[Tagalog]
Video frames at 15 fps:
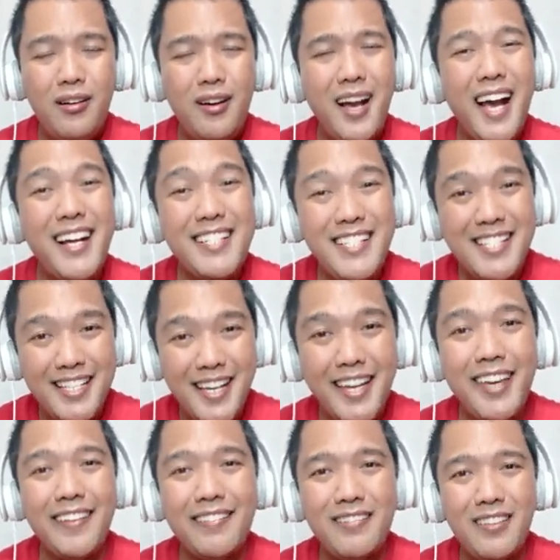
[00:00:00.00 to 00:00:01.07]
ang
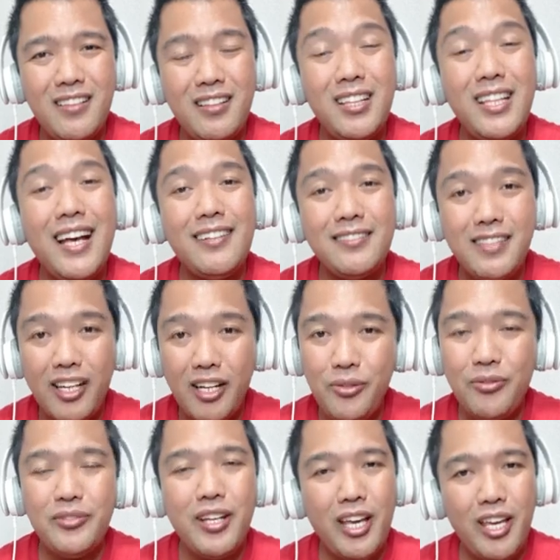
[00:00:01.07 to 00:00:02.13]
sakit ng
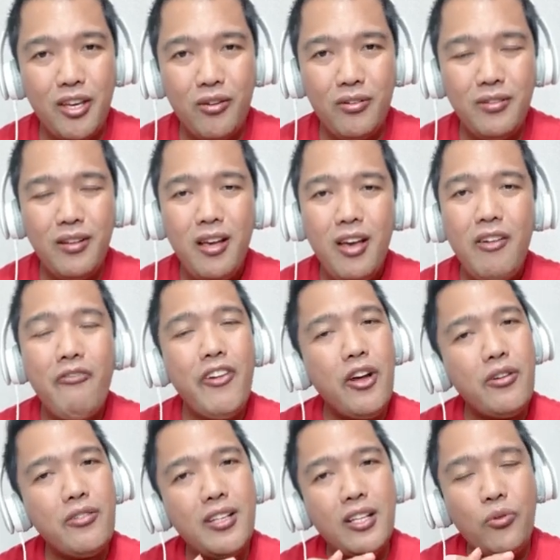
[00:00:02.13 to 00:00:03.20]
tanong na iyon.
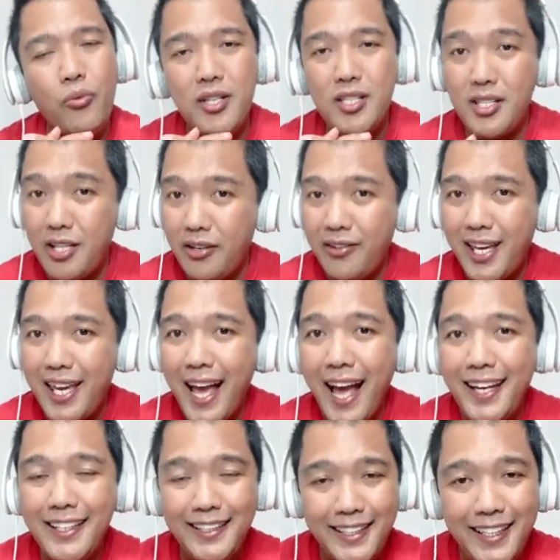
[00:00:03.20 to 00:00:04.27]
Pero that was the
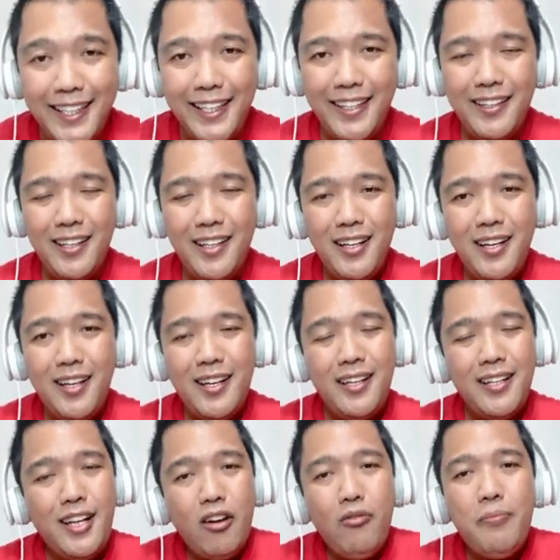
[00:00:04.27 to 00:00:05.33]
reality
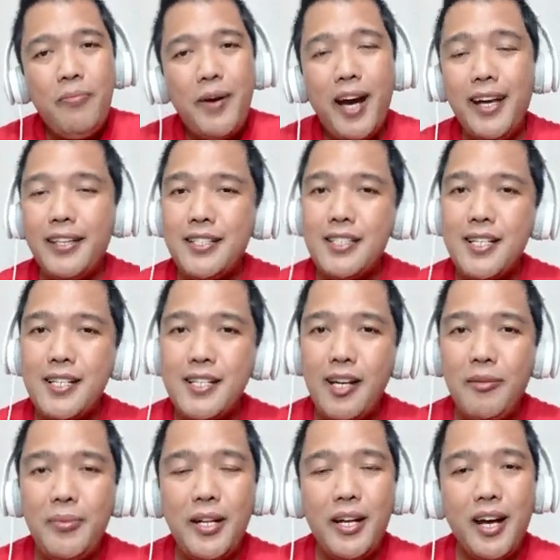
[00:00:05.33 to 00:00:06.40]
na kung bakit
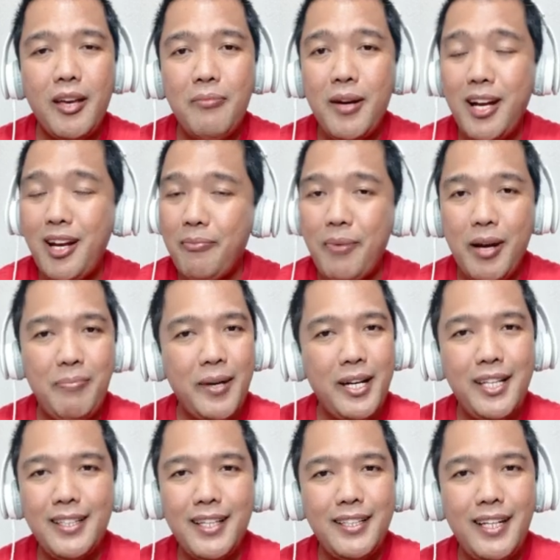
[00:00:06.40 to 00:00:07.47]
nasasabi ng iba na
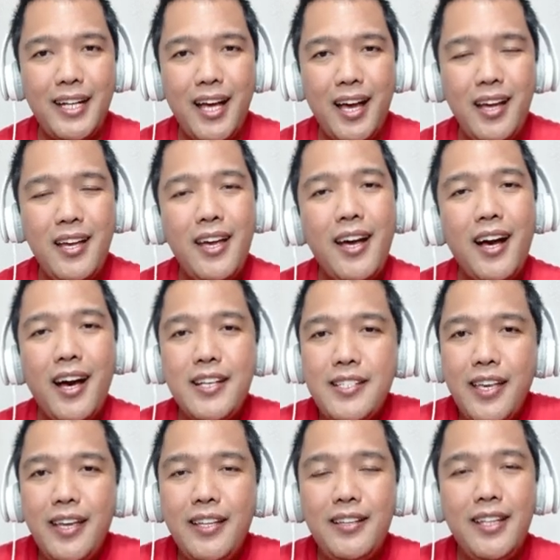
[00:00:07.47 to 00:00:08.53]
papalitan nila kasi
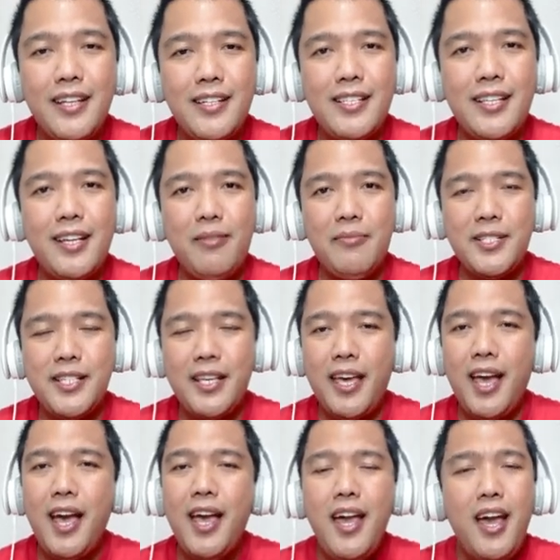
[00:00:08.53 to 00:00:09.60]
hindi na sila
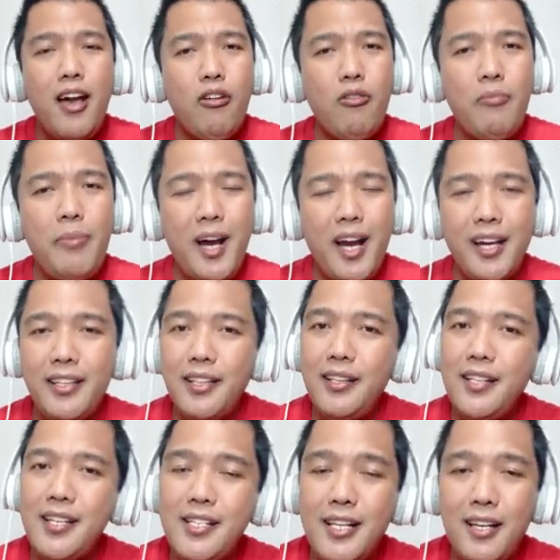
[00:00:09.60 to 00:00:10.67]
masaya. Kung bakit
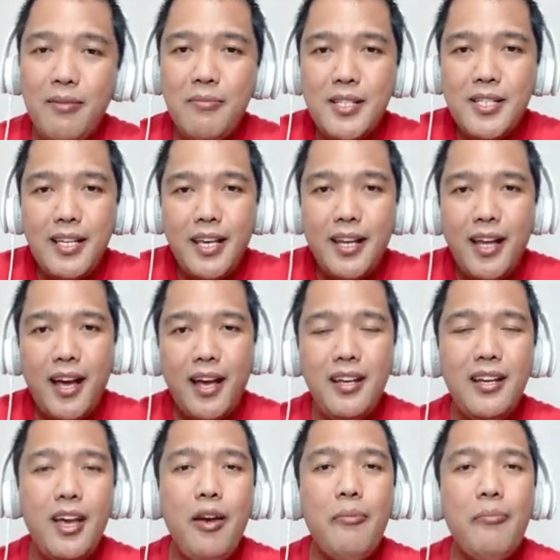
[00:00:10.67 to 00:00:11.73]
hindi sila masaya na
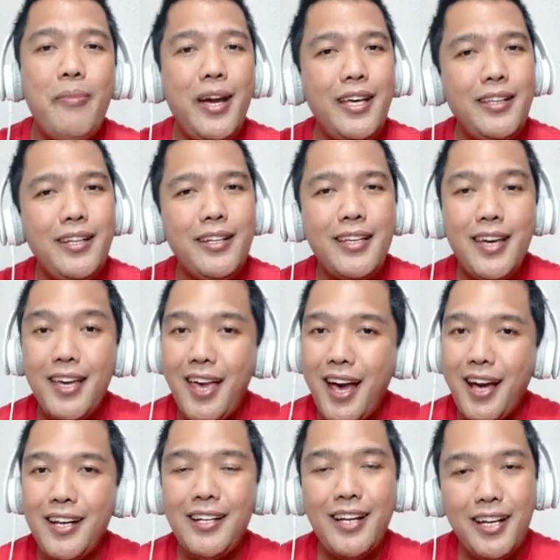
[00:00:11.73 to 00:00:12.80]
may
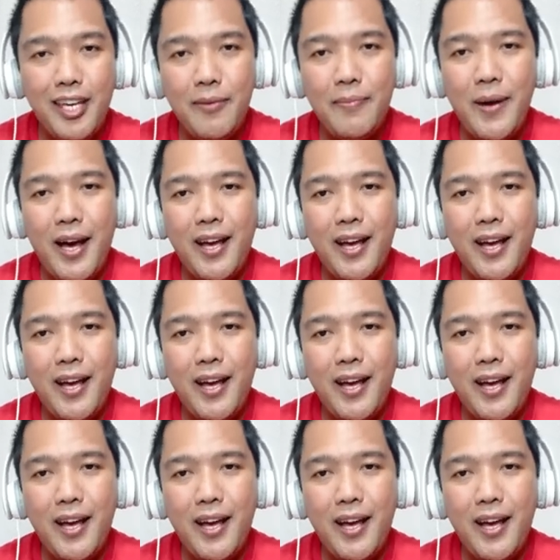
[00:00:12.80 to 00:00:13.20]
nangyayari ng iba.